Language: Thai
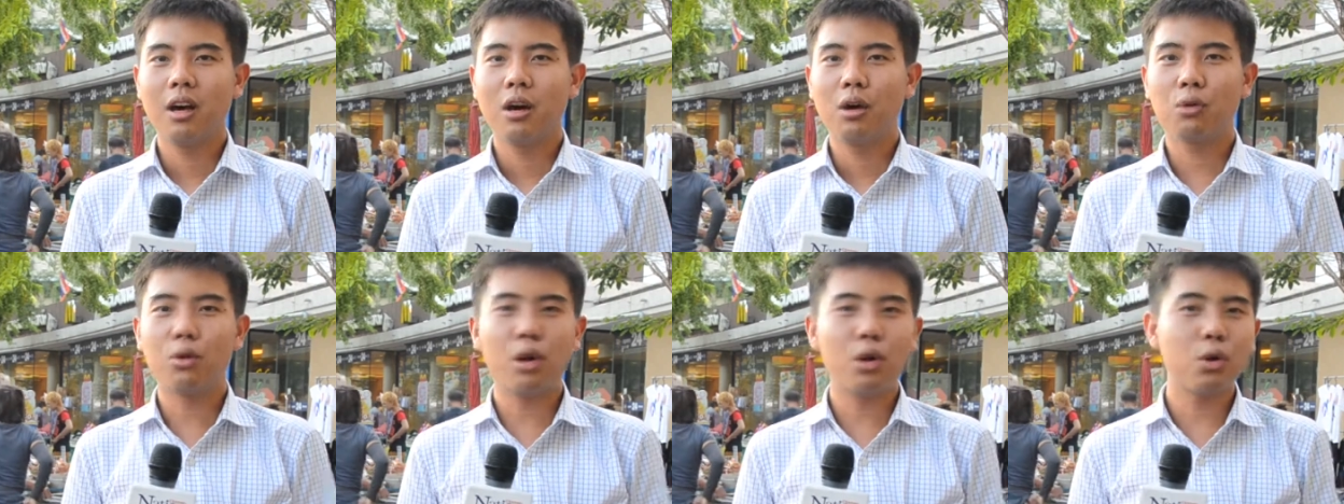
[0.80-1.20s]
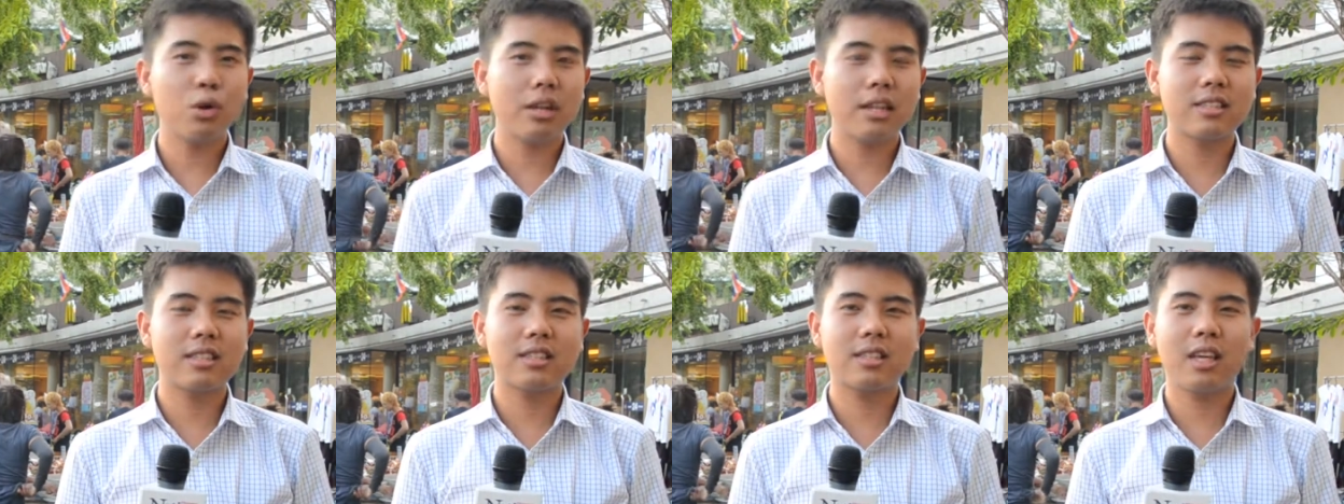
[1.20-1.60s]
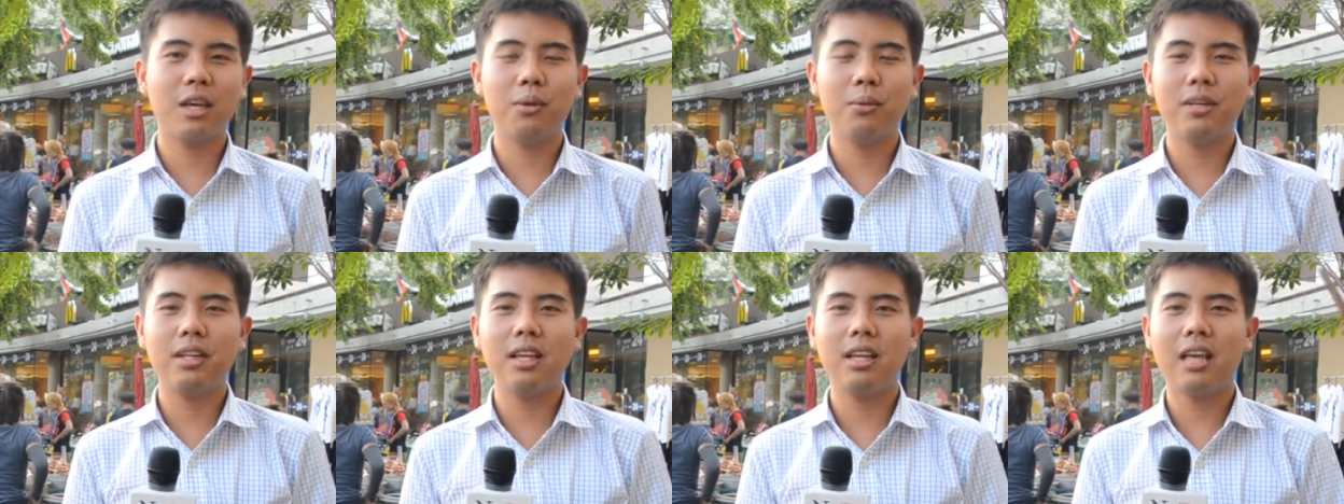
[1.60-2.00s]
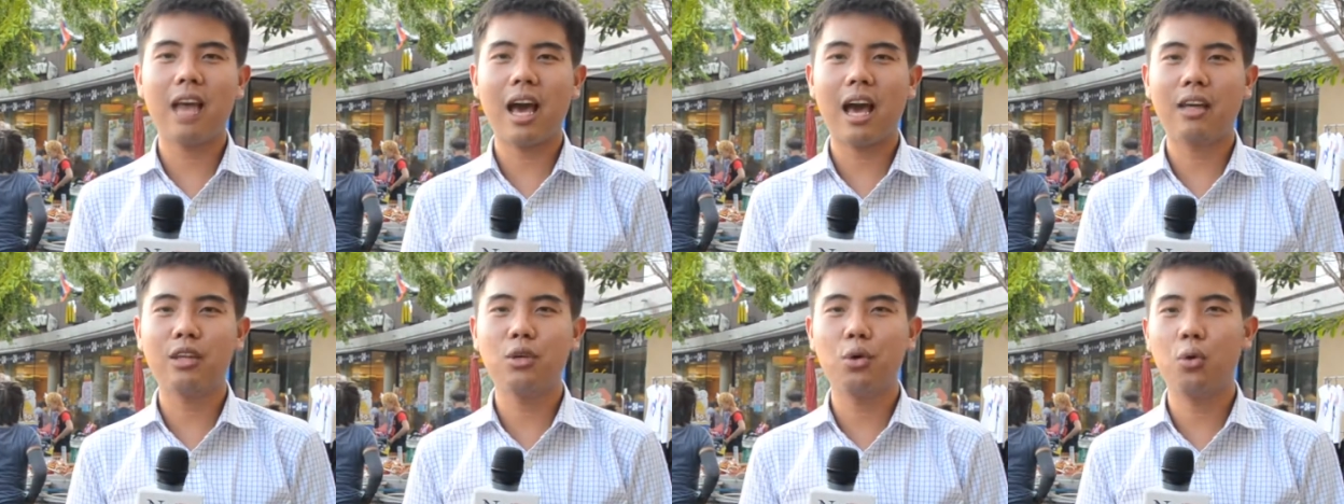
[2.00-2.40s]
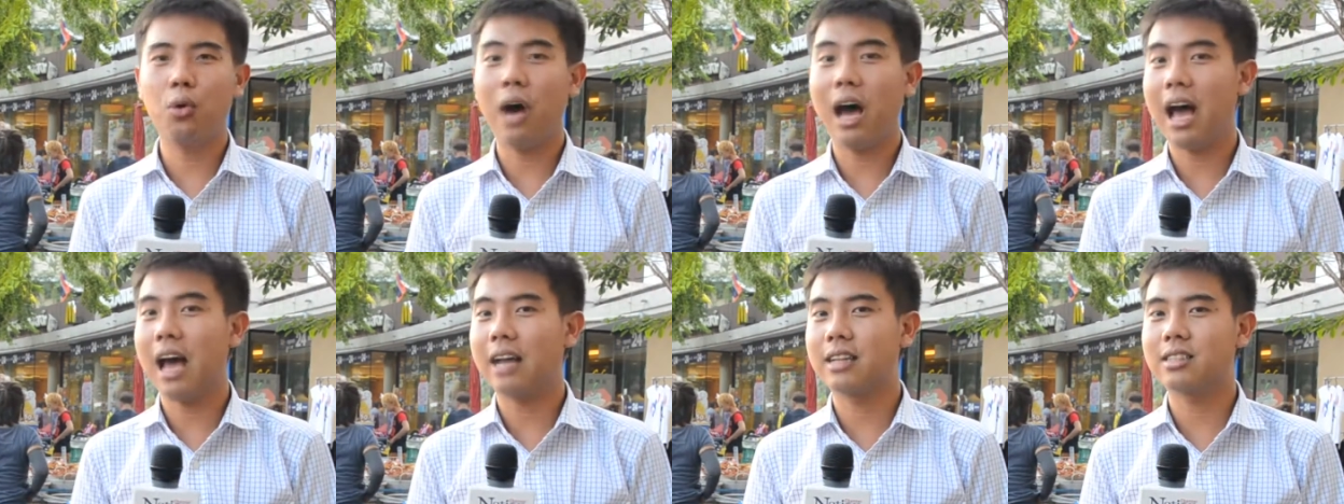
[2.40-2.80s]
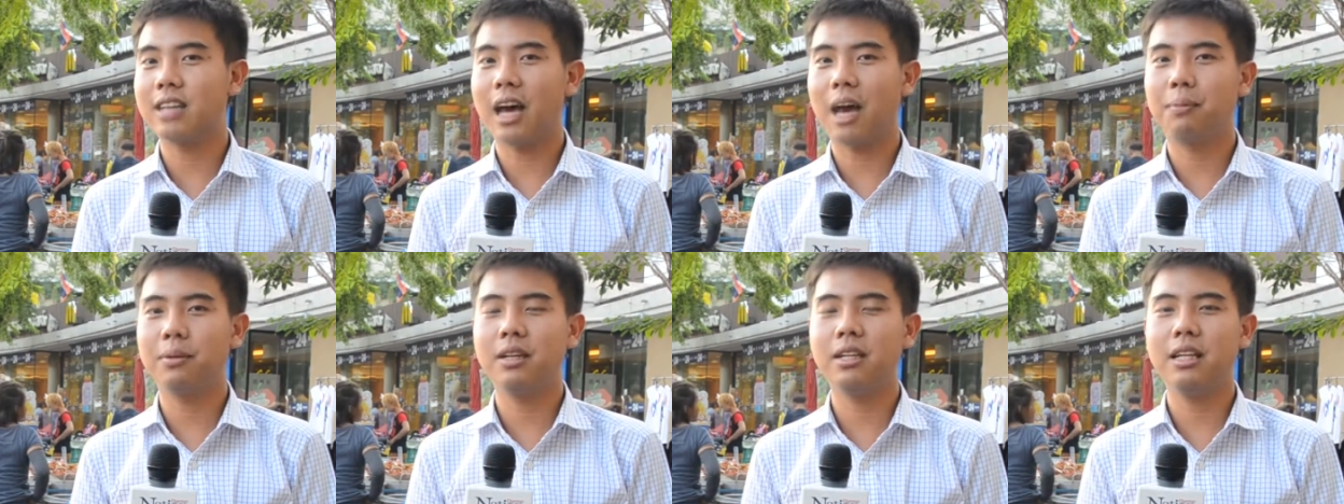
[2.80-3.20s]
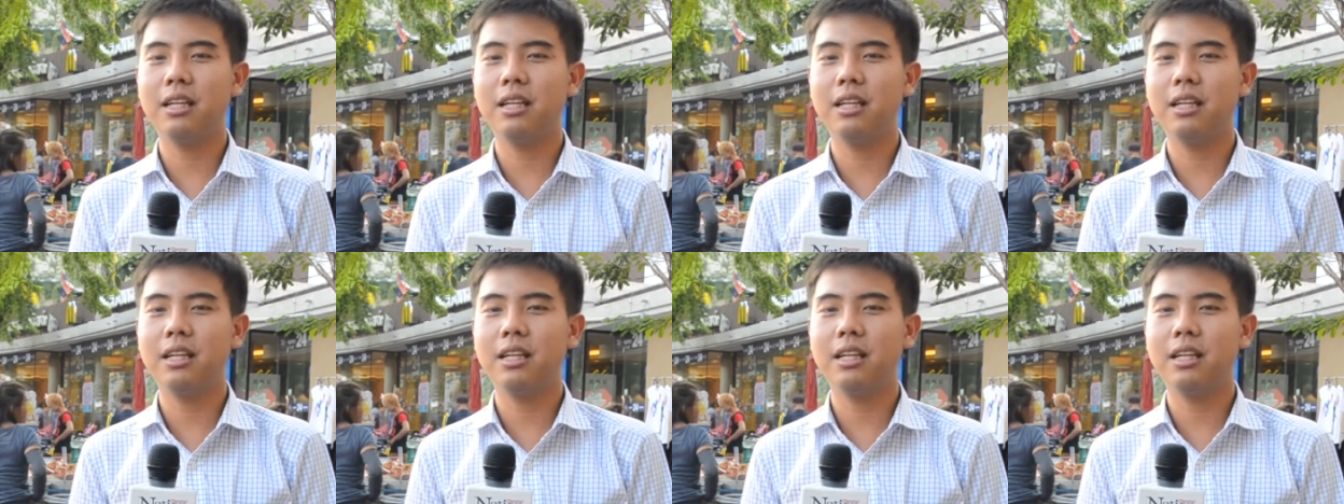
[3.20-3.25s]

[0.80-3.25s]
รั้วโรงเรียนสตรีวิทยาอยู่ห่างจากพื้น